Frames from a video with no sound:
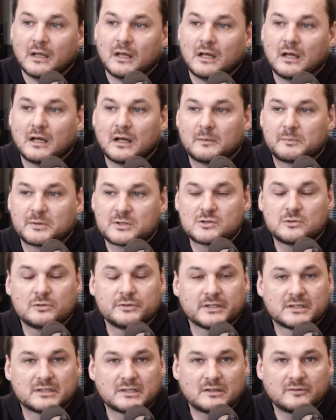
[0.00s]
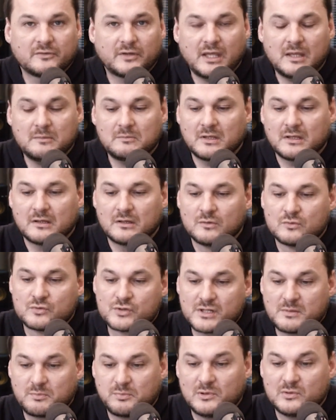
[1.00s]
А, прошло некоторое время, и
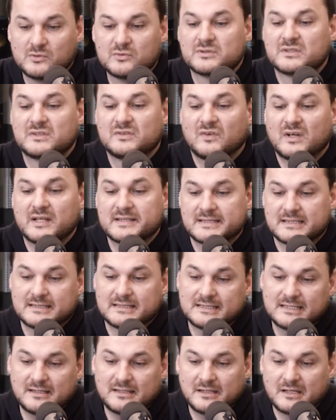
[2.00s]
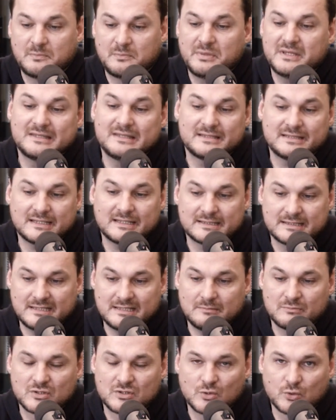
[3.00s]
уже плюс
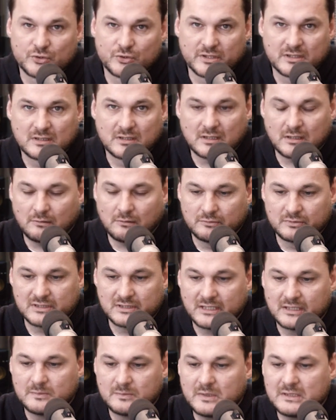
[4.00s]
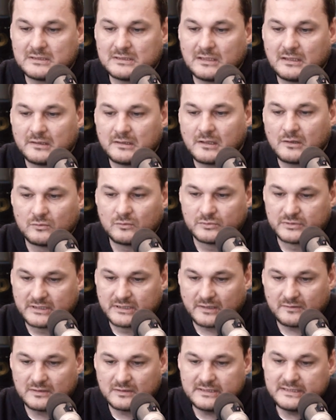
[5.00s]
20,57 градуса отметили на
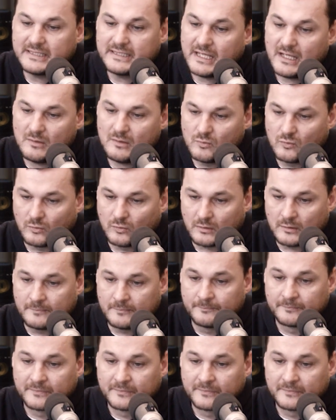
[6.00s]
острове Сеймура.